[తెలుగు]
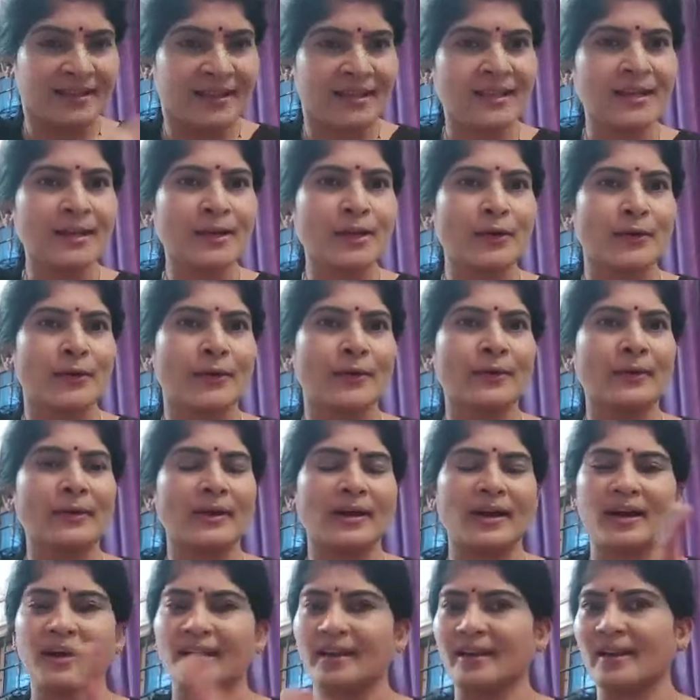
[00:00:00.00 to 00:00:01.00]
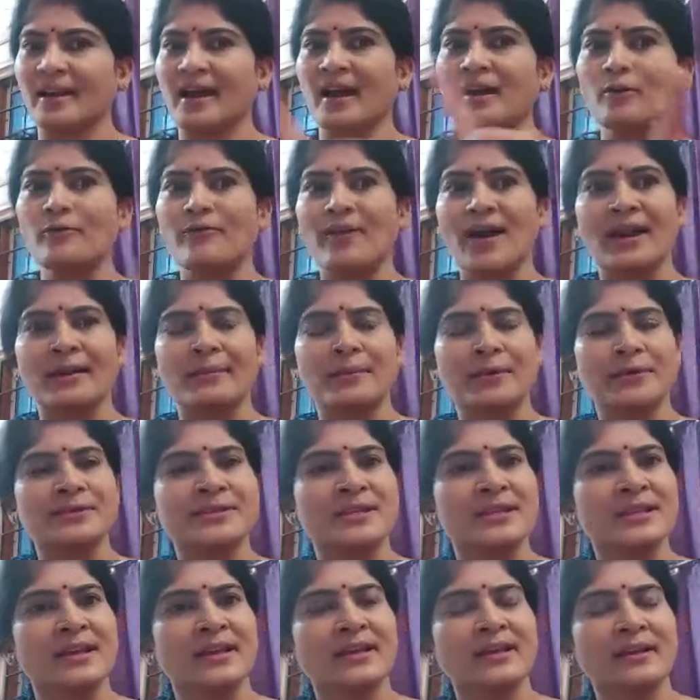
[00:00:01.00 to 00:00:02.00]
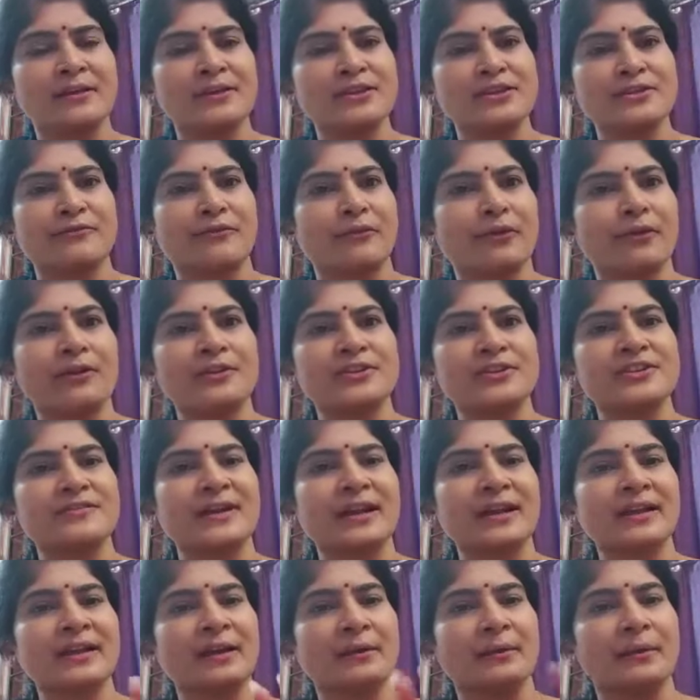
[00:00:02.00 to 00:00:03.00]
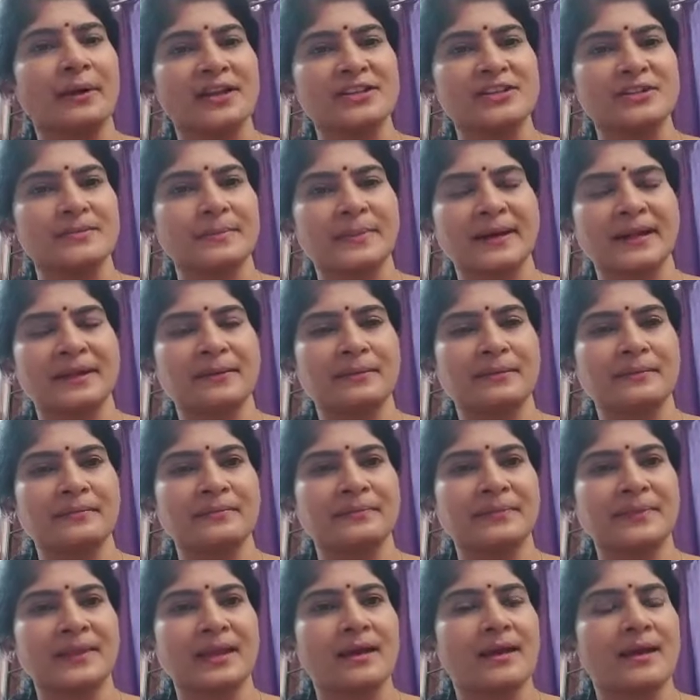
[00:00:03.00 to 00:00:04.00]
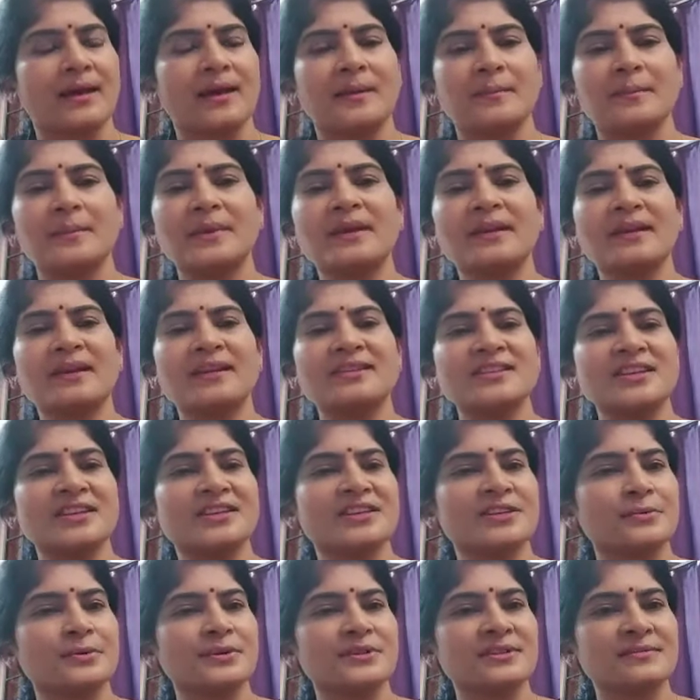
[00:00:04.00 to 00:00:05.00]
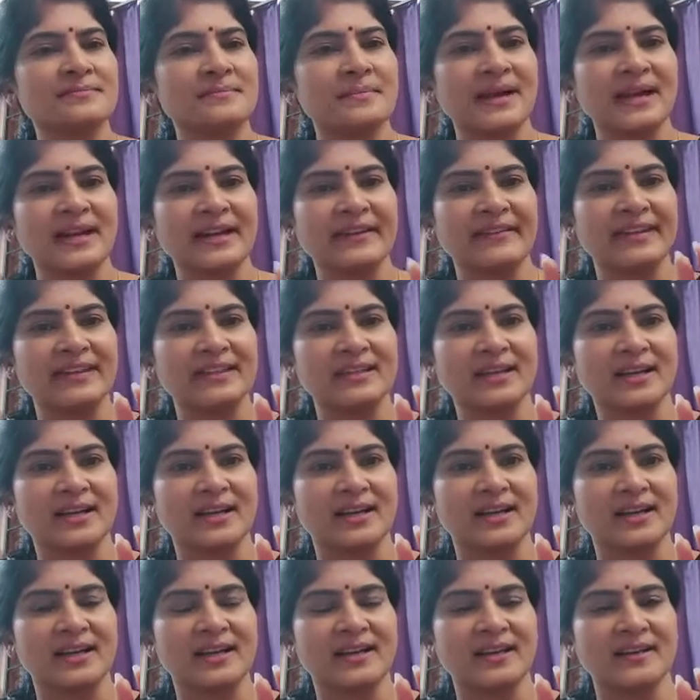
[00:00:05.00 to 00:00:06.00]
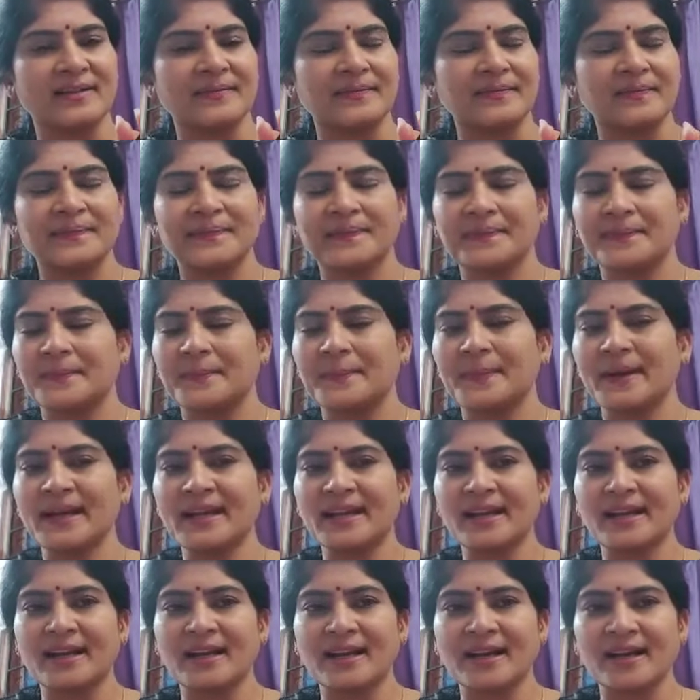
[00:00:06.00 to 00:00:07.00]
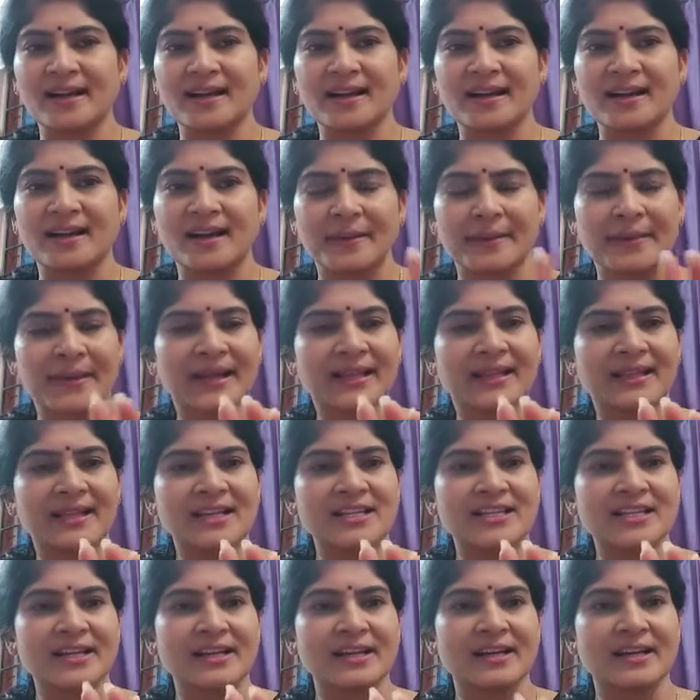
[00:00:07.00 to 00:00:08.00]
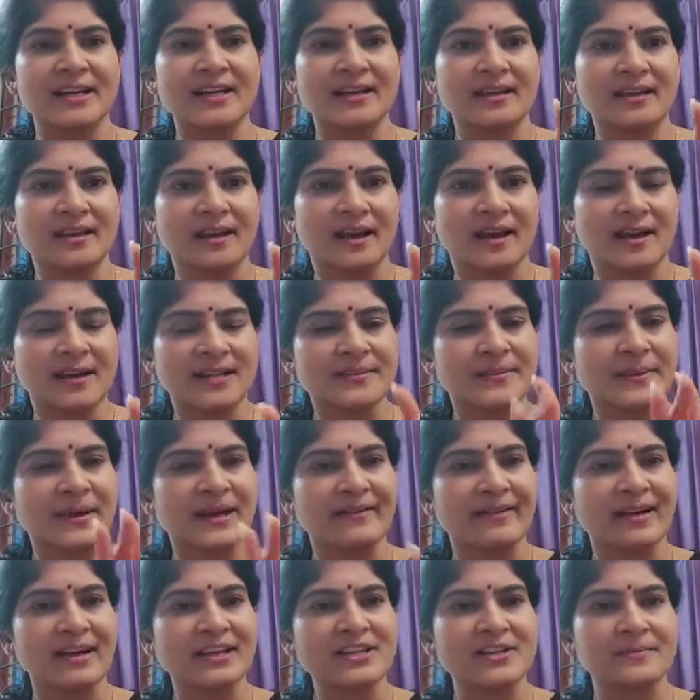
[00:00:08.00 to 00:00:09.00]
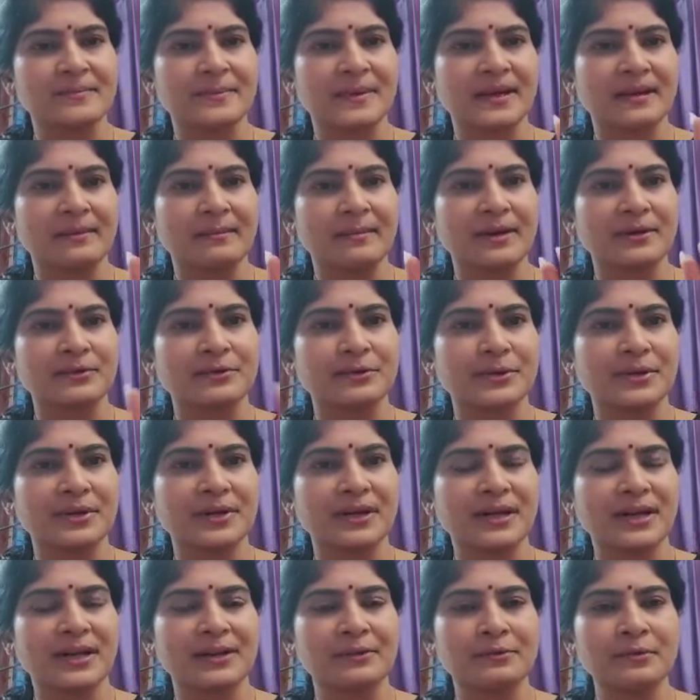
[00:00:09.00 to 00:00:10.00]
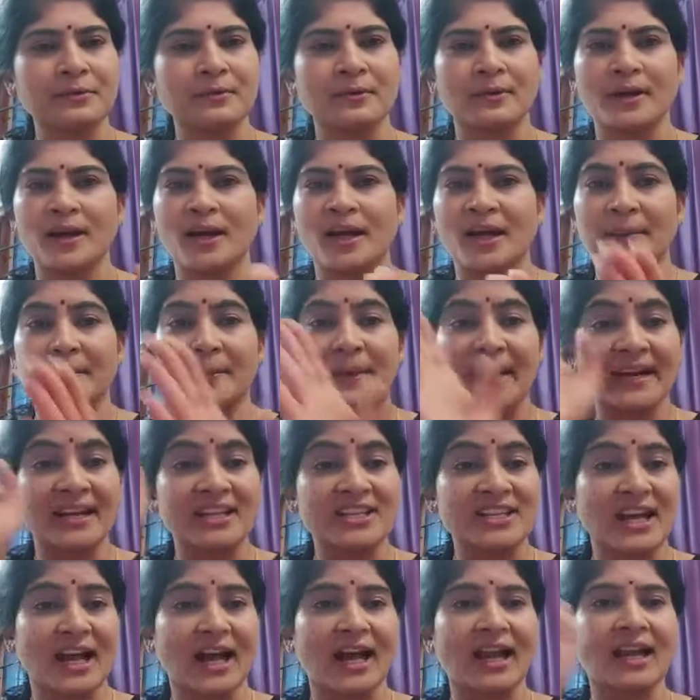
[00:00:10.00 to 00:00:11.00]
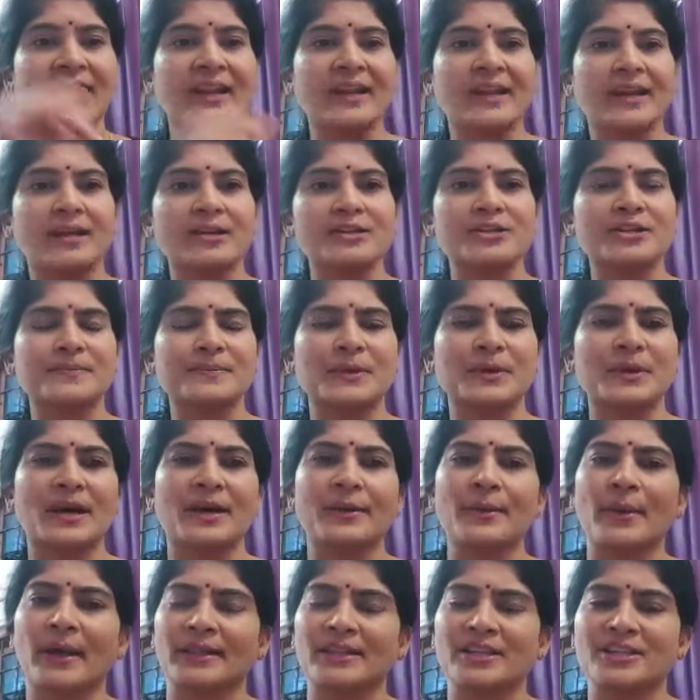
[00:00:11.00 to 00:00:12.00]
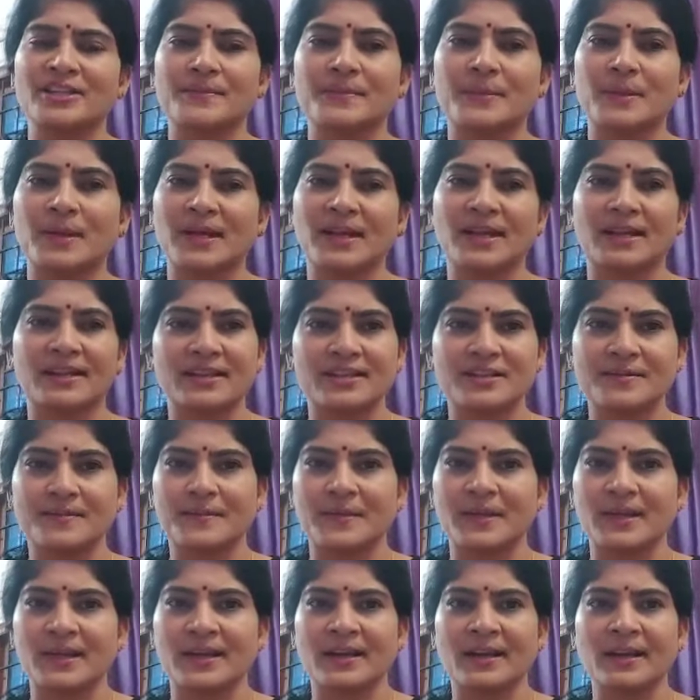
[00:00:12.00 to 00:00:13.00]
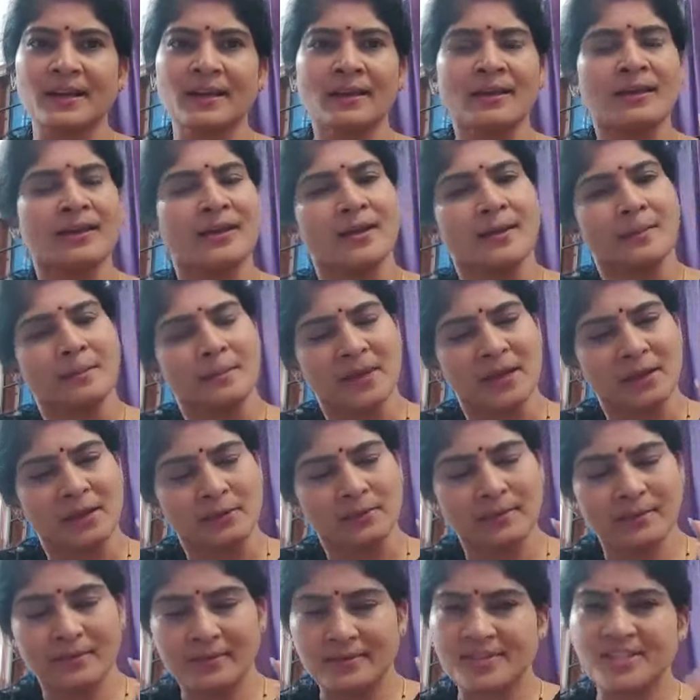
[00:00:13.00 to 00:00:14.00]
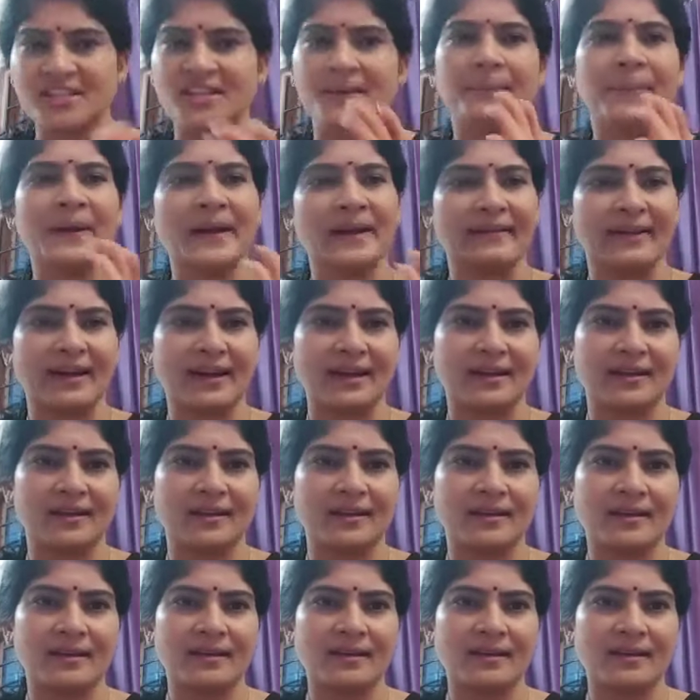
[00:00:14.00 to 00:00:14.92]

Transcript: దీంట్లో నాకు వారం రోజుల దగ్గర నుంచి ఫోన్లు వచ్చిన వాళ్ళకి నేను ఒకటే చెప్పాను మీరు ఇంజక్షన్ కోసం బయట వెతక్కండి బయట ఎక్కడ ప్రయత్నాలు చేయకండి హాస్పిటల్ వాళ్ళకి చెప్పండి మాకు దొరకట్లేదు బయట చాలా రేట్లు చెప్తున్నారు అంత చెప్తున్నారు ఇంత చెప్తున్నారని మీరు చెప్పండి వాళ్ళకి